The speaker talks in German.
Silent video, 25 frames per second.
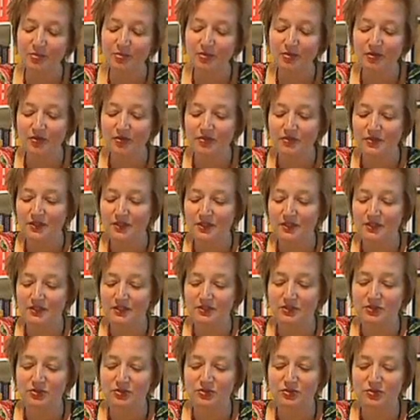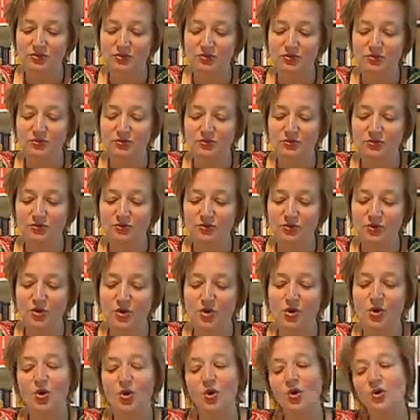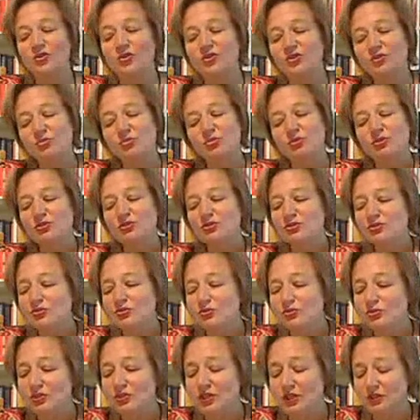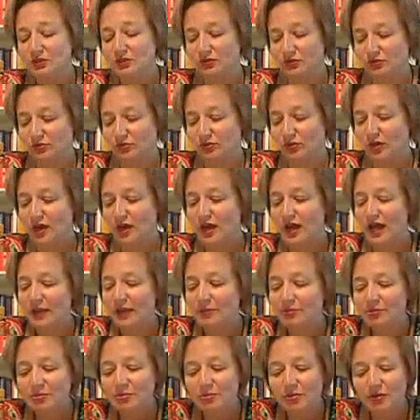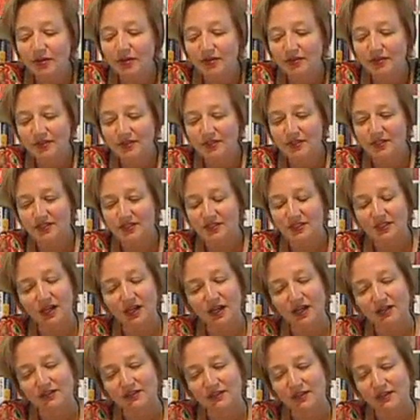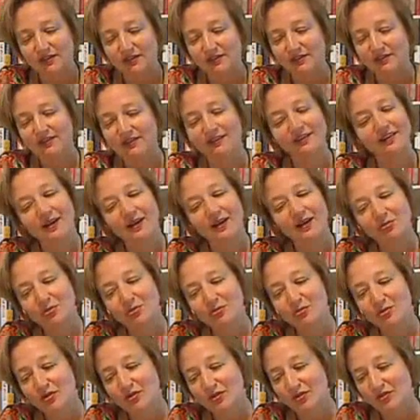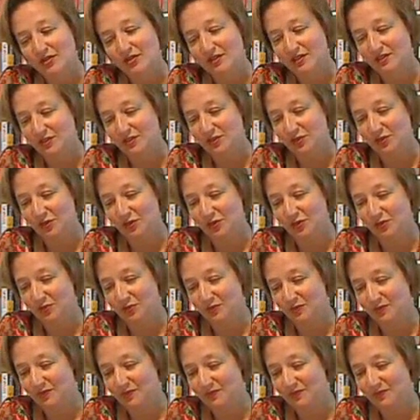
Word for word: Birthday to you und eine bunte Kuh dazu. Happy Birthday, dear Anna. Happy Birthday to you.